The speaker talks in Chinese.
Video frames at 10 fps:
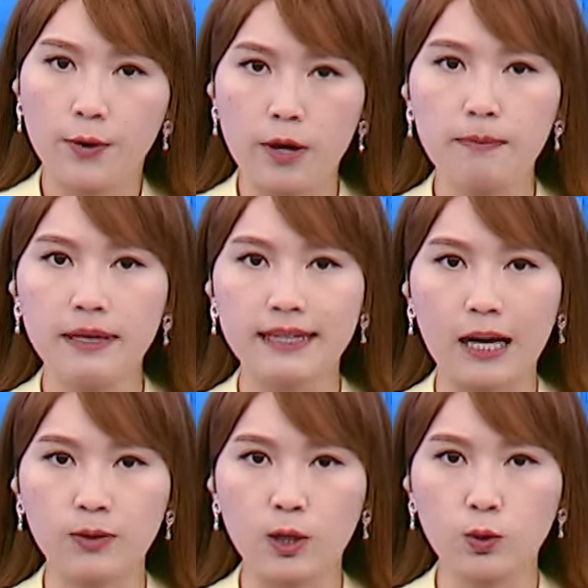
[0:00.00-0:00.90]
原本
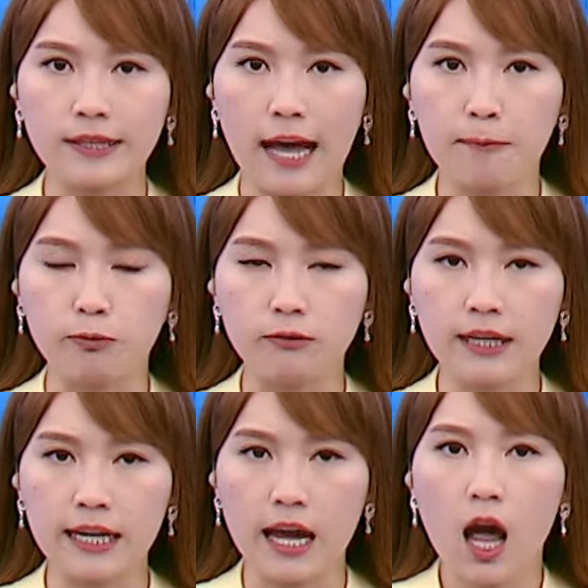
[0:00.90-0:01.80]
打算要对他不
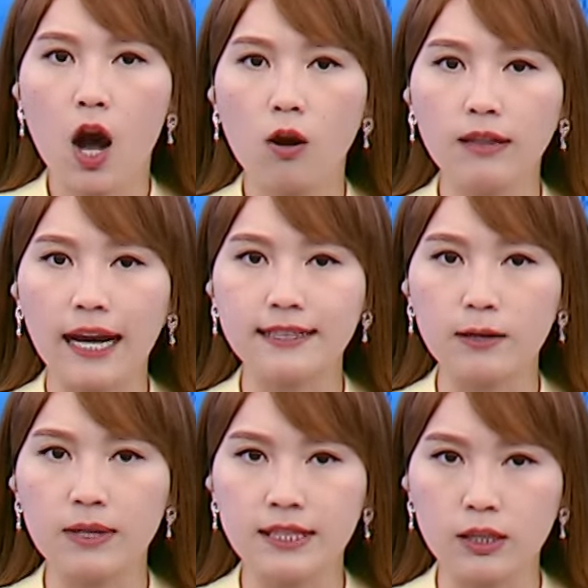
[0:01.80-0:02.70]
利，后来
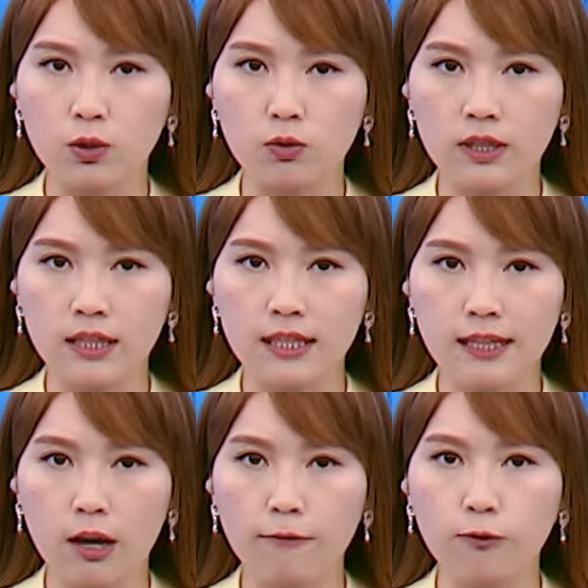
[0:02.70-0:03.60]
这位制毒师
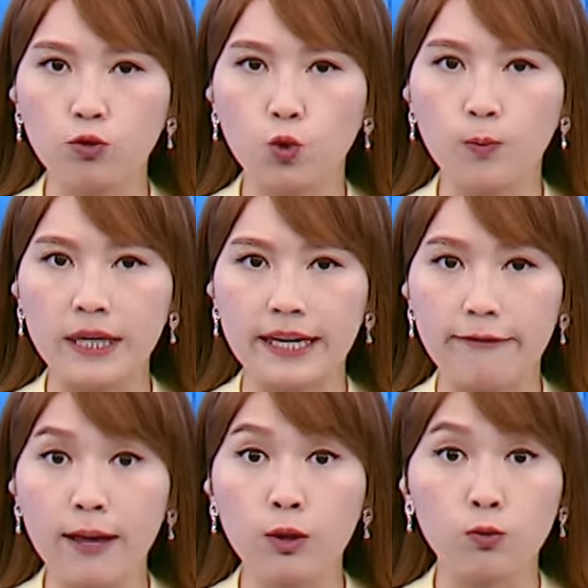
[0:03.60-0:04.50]
交付毒品
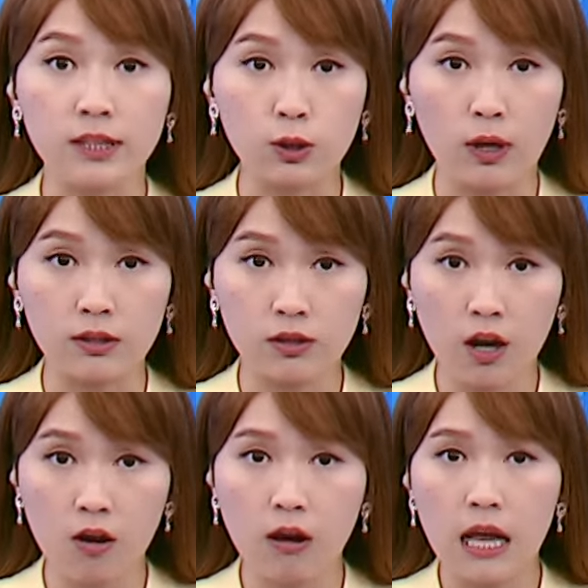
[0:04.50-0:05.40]
给贩毒集团之
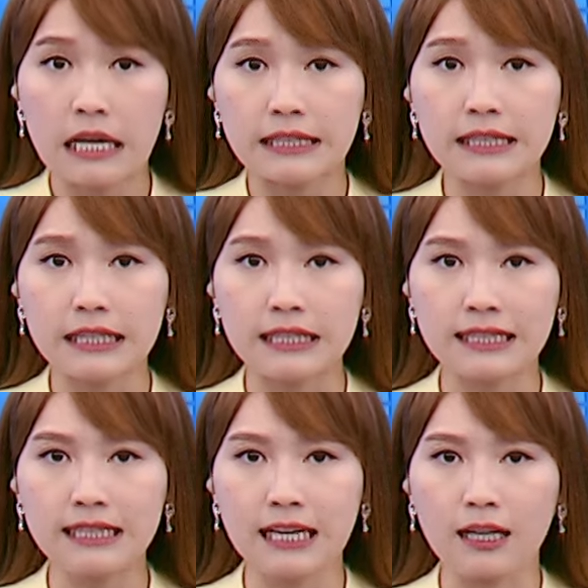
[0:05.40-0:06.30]
后，自己
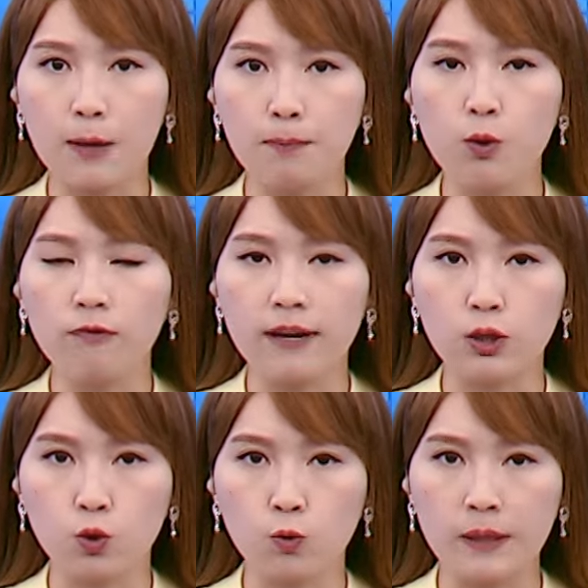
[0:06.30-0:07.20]
私藏了部
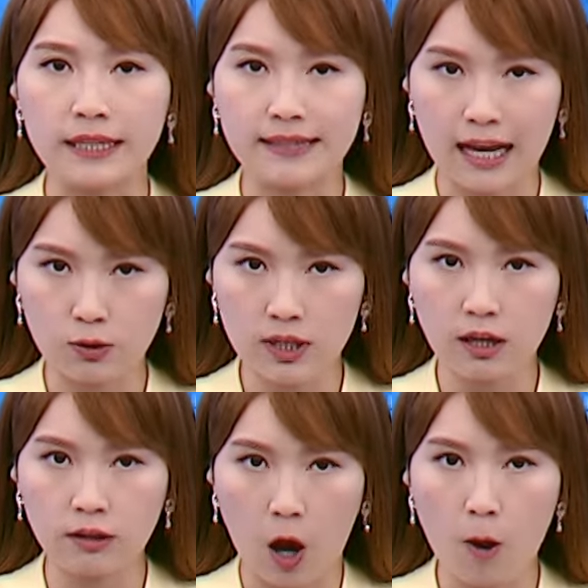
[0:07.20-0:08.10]
分毒品，打算
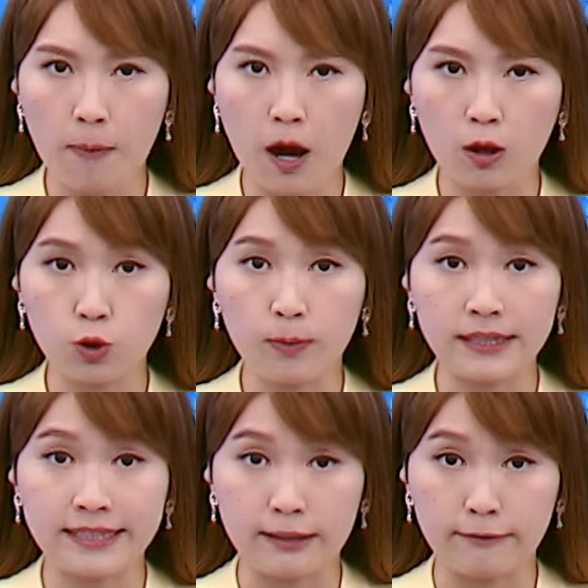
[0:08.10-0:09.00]
要逃跑。却
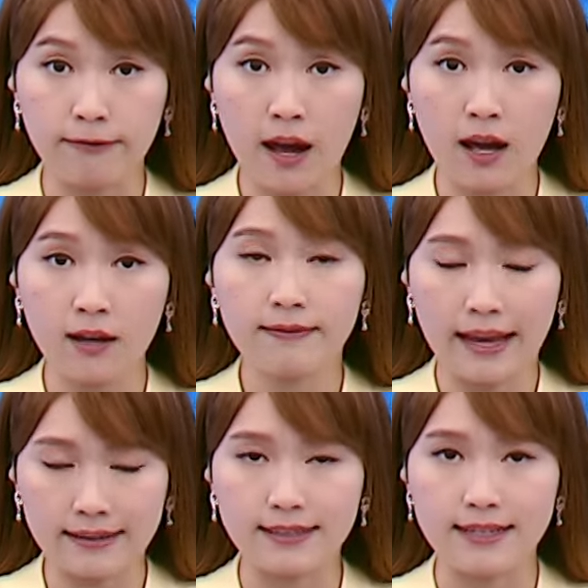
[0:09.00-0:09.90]
被警方
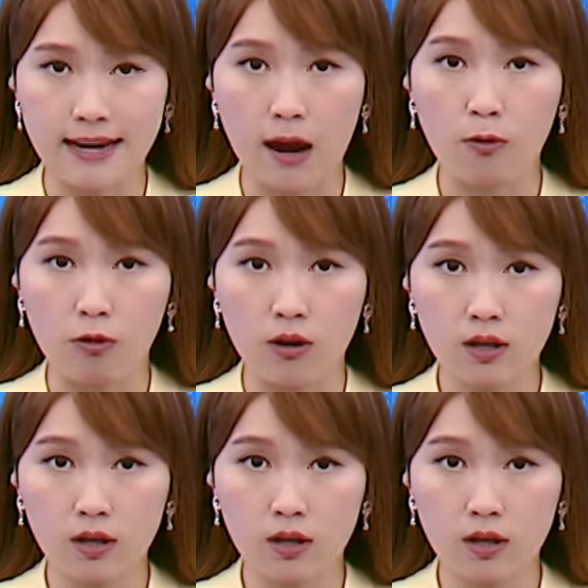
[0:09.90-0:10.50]
拦截查获。